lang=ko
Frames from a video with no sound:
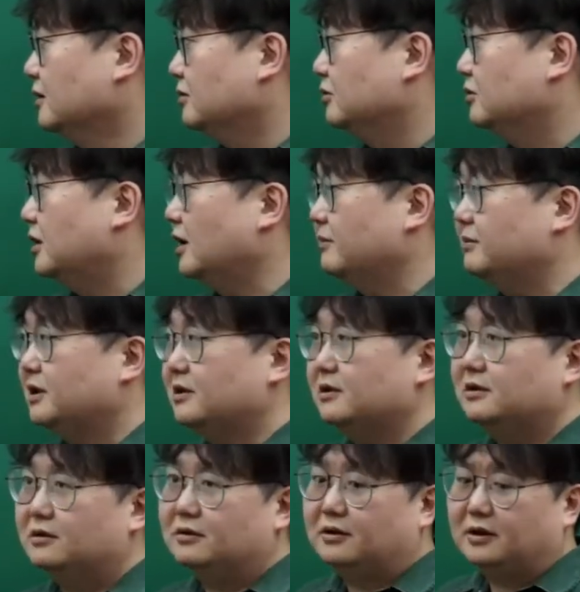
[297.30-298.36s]
국가
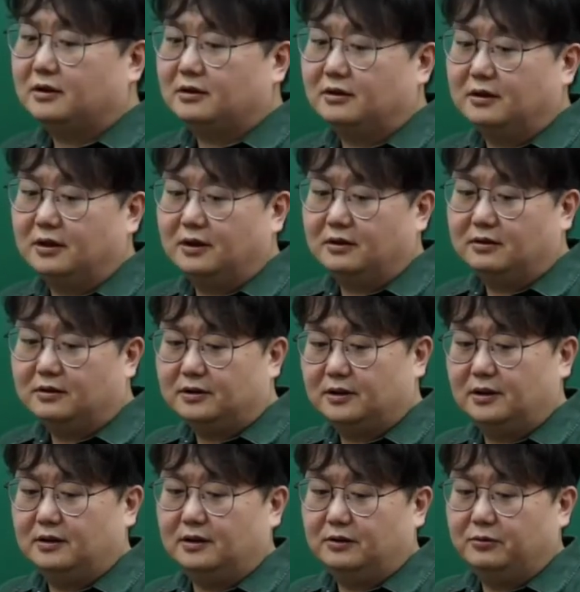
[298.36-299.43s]
입장에서 이렇게 꺼낸 것이
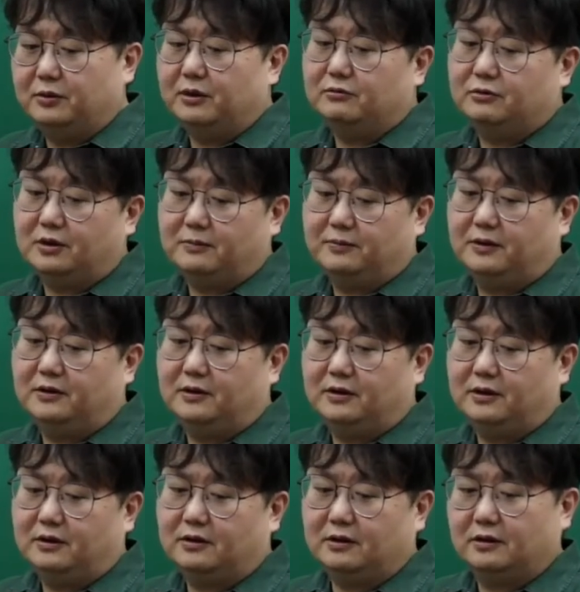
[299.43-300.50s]
아니라 외국의
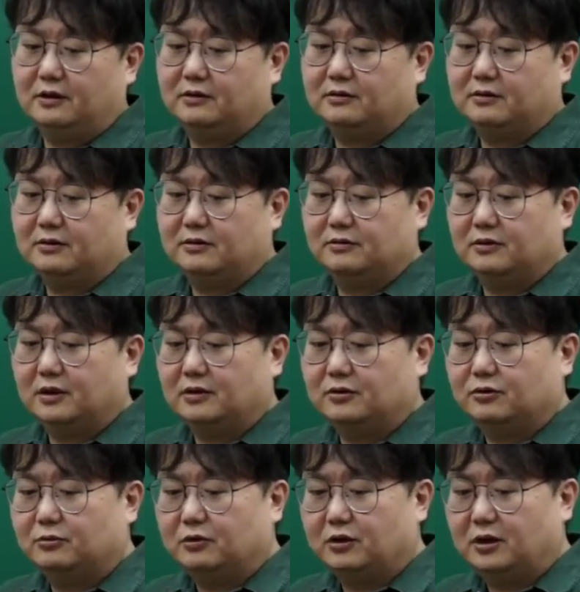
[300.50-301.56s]
판단이 이렇다는 것은 우리가
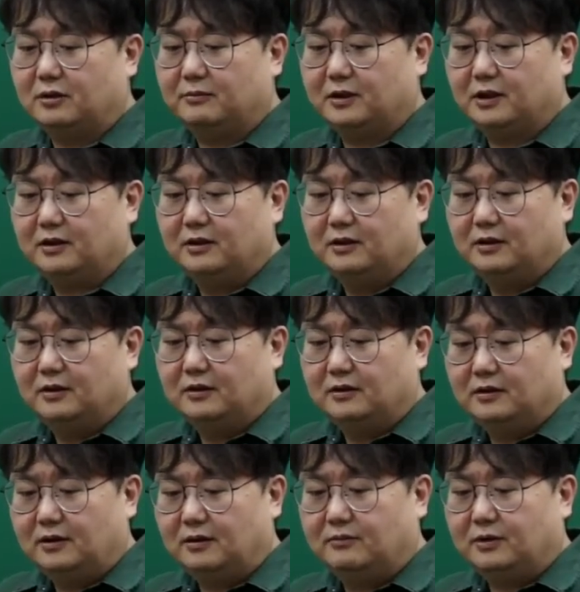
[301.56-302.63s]
주목할 만
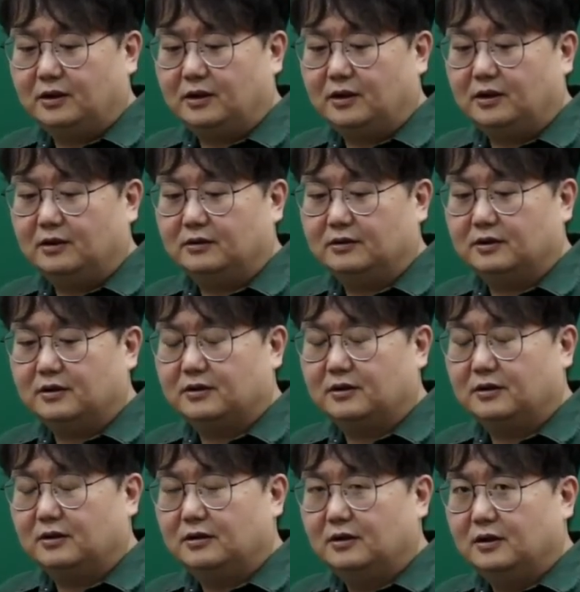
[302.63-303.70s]
합니다.
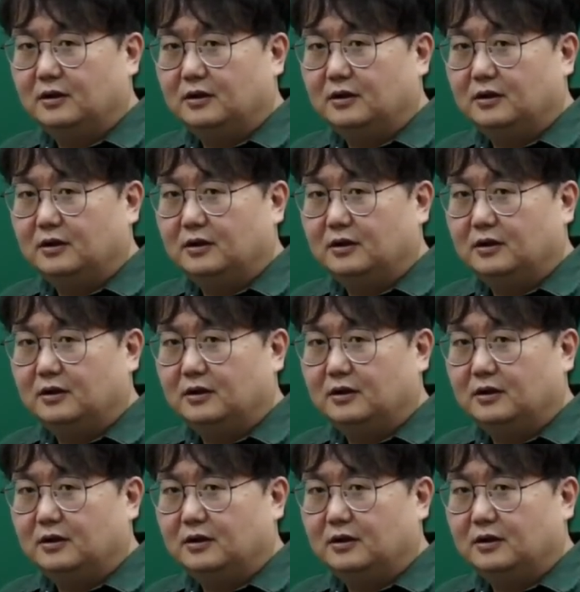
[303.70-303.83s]
그래서